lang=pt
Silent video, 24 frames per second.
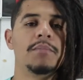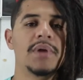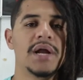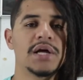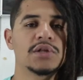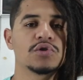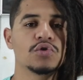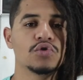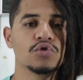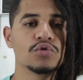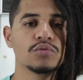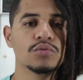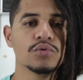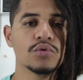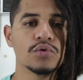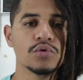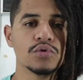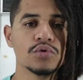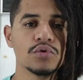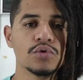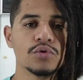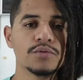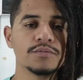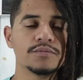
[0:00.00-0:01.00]
para todo
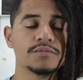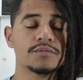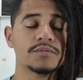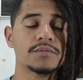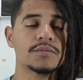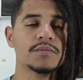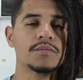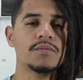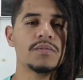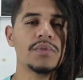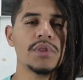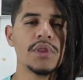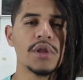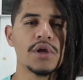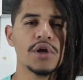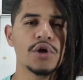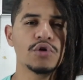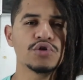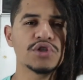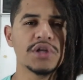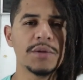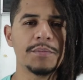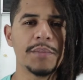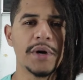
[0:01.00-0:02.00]
mundo
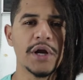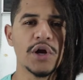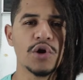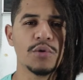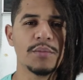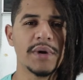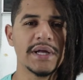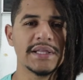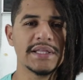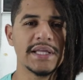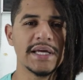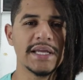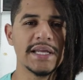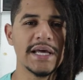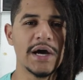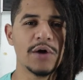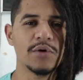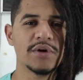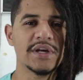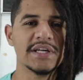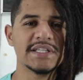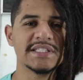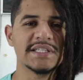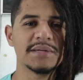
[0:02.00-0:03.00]
eu separei um
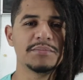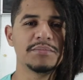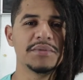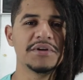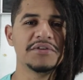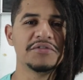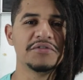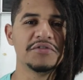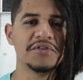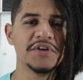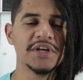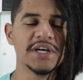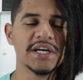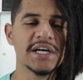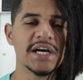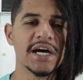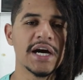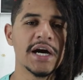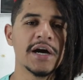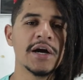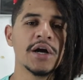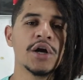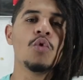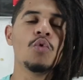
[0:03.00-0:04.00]
material que
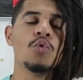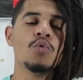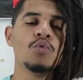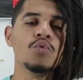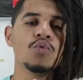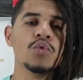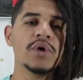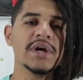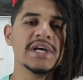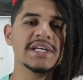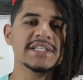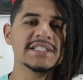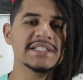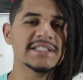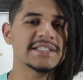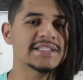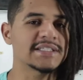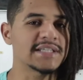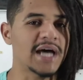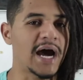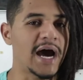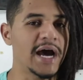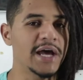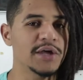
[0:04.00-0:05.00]
exemplifica um
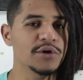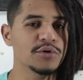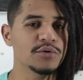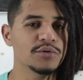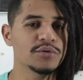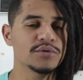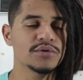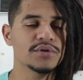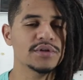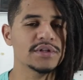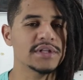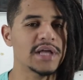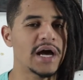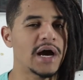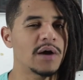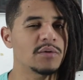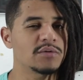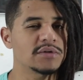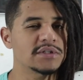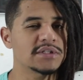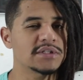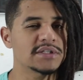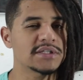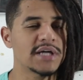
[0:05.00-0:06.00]
ensaio, tá?
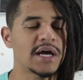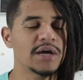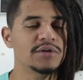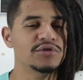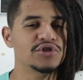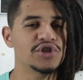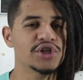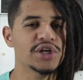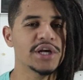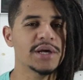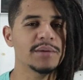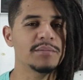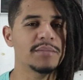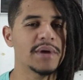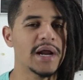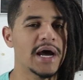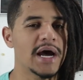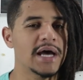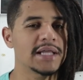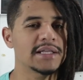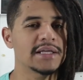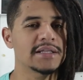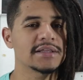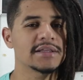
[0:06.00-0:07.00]
Um ensaio de
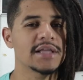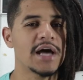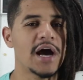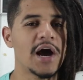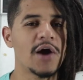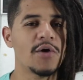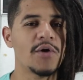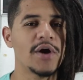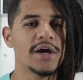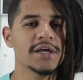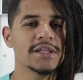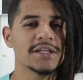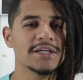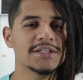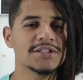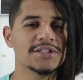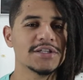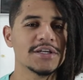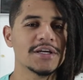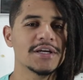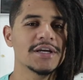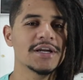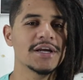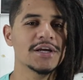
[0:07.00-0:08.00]
quebrada, tal, ainda é
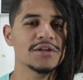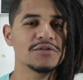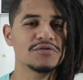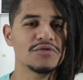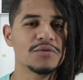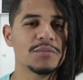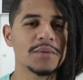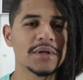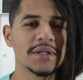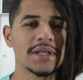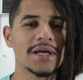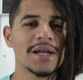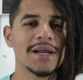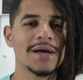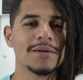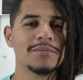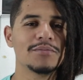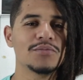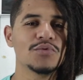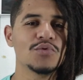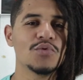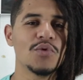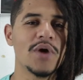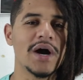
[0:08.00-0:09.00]
segredo, vou mandar lá
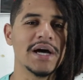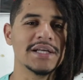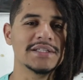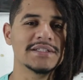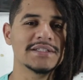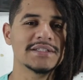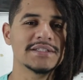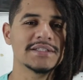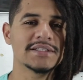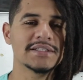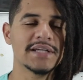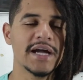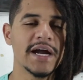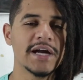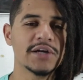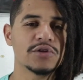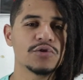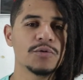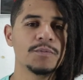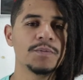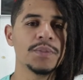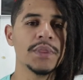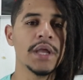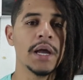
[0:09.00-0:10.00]
no WhatsApp,
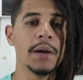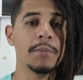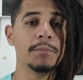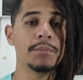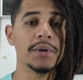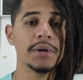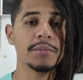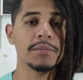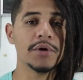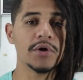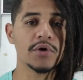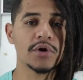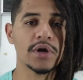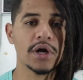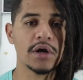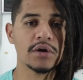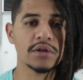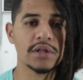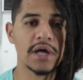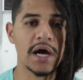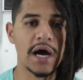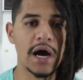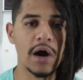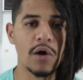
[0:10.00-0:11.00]
certo? Primeiro eu
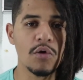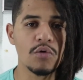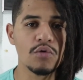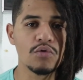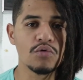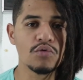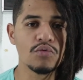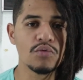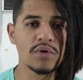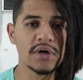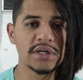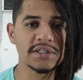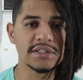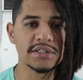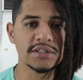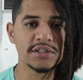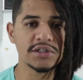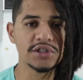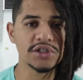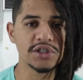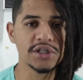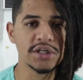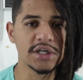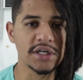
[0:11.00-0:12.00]
quero dar algumas
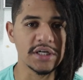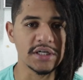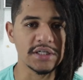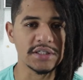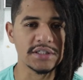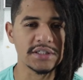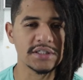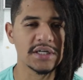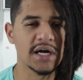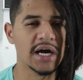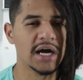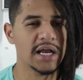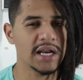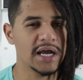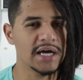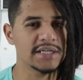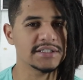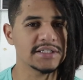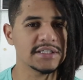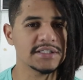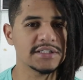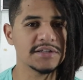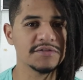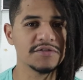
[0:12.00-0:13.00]
dicas.
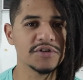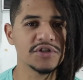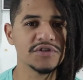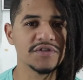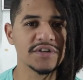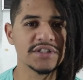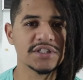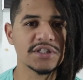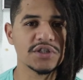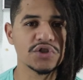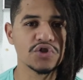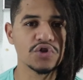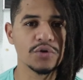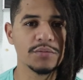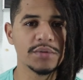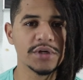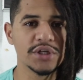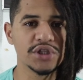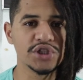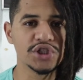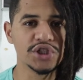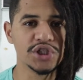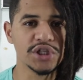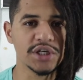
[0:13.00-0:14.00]
Aliás, esse vídeo vai ser
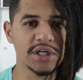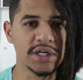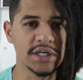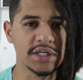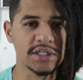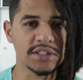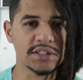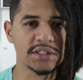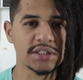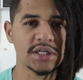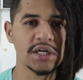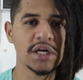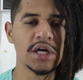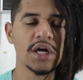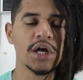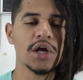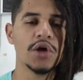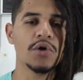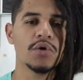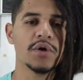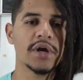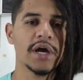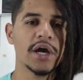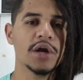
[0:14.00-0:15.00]
sobre dicas.
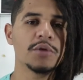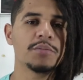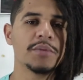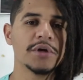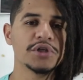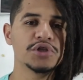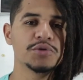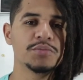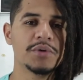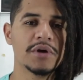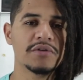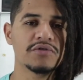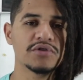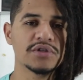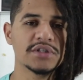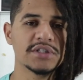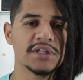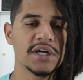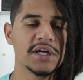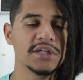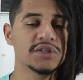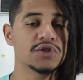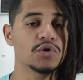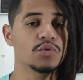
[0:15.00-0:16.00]
Eu quero pedir para
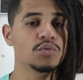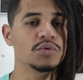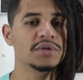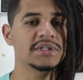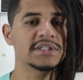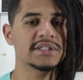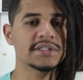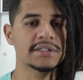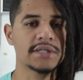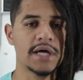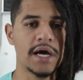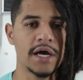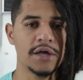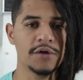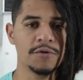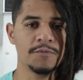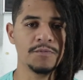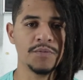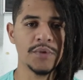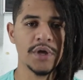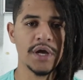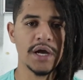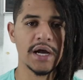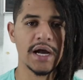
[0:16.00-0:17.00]
vocês um
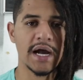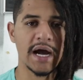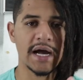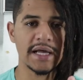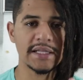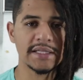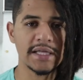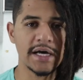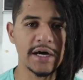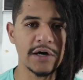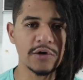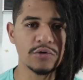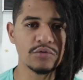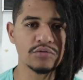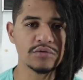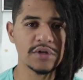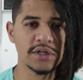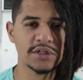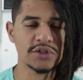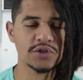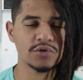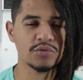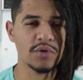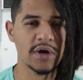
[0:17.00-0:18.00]
ensaio, cada um
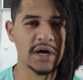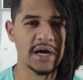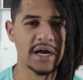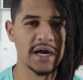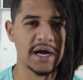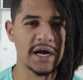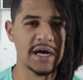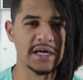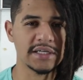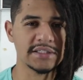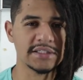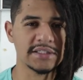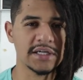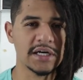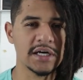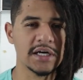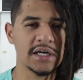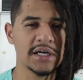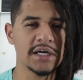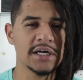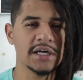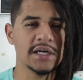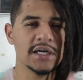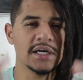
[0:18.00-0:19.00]
na sua casa,